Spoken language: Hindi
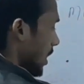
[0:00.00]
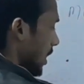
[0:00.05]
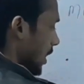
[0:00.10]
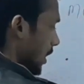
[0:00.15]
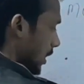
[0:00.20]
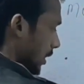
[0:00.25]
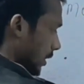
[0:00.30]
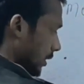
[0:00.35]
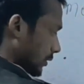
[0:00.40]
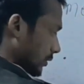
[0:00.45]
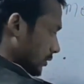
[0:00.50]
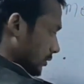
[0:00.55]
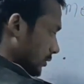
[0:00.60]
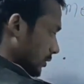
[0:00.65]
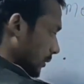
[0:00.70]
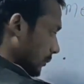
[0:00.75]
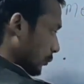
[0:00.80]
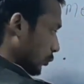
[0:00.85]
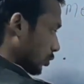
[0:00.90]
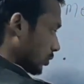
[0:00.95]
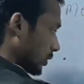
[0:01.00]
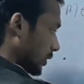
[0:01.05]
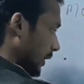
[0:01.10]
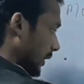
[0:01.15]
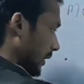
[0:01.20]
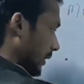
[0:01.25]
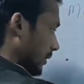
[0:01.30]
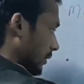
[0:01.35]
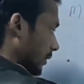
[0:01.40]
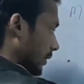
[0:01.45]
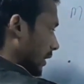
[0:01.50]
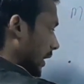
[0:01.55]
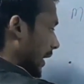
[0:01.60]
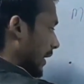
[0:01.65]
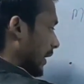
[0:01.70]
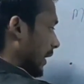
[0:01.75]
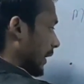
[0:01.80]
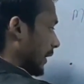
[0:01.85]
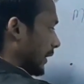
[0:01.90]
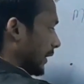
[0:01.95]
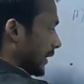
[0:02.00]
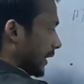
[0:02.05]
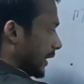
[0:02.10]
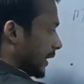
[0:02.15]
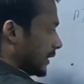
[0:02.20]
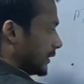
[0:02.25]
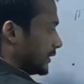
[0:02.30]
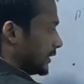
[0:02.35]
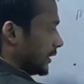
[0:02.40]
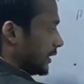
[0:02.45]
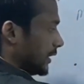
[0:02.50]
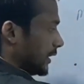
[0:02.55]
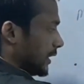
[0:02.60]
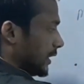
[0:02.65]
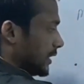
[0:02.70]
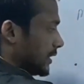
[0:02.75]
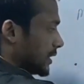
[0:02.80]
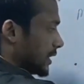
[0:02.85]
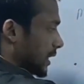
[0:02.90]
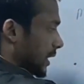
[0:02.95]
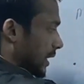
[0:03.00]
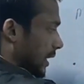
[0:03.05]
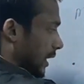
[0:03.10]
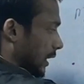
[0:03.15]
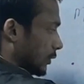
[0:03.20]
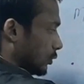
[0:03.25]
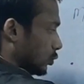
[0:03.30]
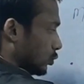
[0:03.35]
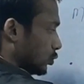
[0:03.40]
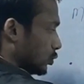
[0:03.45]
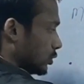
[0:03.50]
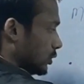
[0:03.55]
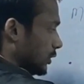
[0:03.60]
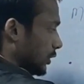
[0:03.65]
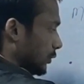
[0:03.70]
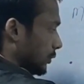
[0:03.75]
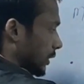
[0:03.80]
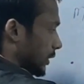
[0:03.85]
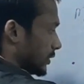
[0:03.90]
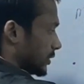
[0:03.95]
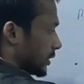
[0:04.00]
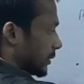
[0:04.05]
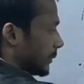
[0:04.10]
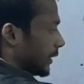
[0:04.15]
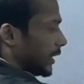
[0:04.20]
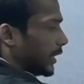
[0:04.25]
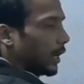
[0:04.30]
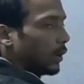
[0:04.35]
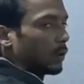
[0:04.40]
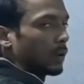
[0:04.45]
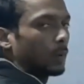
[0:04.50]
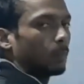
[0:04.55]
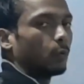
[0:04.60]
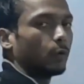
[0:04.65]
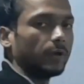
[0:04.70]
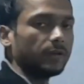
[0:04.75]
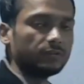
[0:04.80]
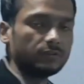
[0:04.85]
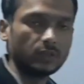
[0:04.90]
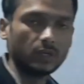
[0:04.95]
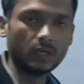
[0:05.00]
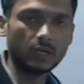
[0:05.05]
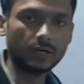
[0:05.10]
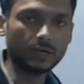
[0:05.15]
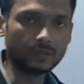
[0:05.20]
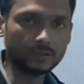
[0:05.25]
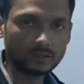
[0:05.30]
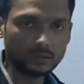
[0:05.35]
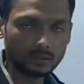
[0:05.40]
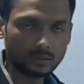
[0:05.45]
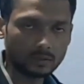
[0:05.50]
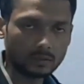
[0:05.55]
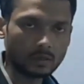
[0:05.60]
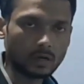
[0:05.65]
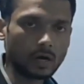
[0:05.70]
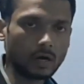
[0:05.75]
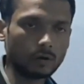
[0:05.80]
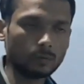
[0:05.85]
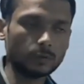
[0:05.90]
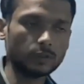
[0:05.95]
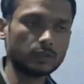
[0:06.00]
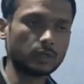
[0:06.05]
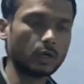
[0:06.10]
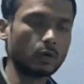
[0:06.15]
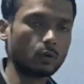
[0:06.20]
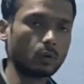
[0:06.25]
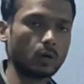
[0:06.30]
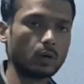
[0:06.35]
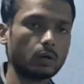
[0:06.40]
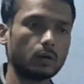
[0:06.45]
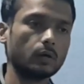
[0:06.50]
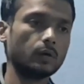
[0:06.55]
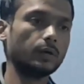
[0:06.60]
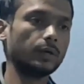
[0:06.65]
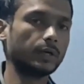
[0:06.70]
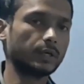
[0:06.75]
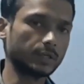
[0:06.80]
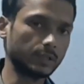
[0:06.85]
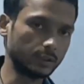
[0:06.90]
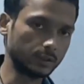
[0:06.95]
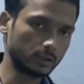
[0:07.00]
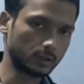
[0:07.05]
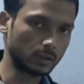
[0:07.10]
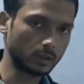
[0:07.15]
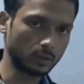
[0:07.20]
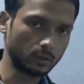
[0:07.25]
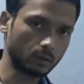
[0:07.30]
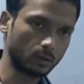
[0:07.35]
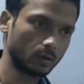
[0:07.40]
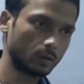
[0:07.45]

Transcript: अगर सपोज दैट काइनेटिक एनर्जी इंक्रीज कर रहा है तो उस ड्यूरेशन में क्या होगा पोटेंशियल एनर्जी ऑलवेज क्या होगा डिक्रीज करेगा